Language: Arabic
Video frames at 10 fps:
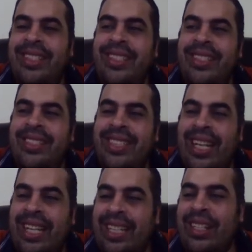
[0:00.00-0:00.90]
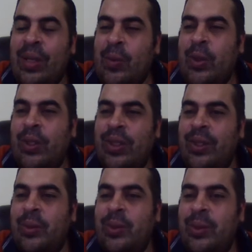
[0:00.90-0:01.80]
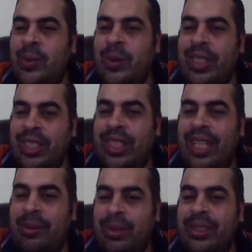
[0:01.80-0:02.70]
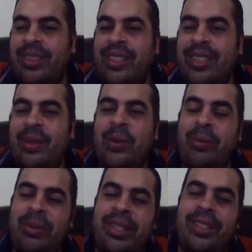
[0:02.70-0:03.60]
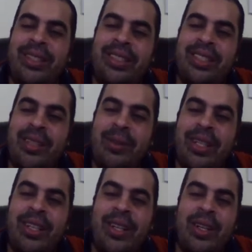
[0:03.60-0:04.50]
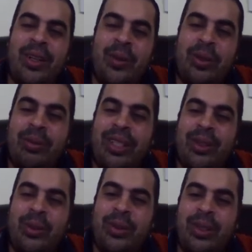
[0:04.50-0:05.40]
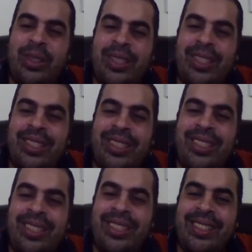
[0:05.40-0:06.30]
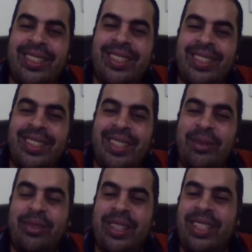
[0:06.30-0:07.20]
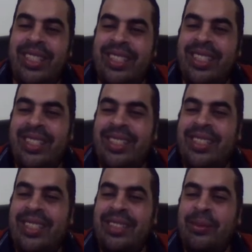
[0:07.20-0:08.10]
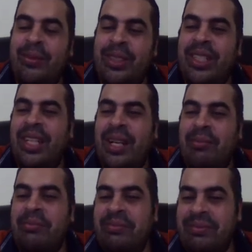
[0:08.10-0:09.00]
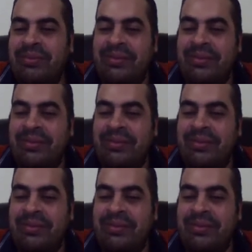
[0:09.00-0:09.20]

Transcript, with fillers: يسهل لنا الامور ونعيش حياه بسيطه كده وربنا يكرمك واتمنى تكون آه، عرفت ليه احنا بنشيل الهم